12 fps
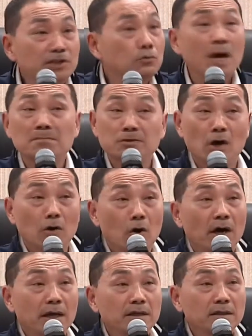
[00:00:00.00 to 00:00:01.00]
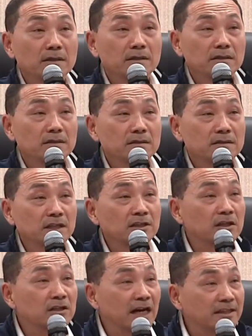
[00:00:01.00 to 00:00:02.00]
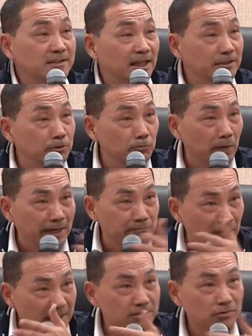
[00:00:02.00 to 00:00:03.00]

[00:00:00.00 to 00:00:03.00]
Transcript: 这是我不是我讲的，这是核安监督委员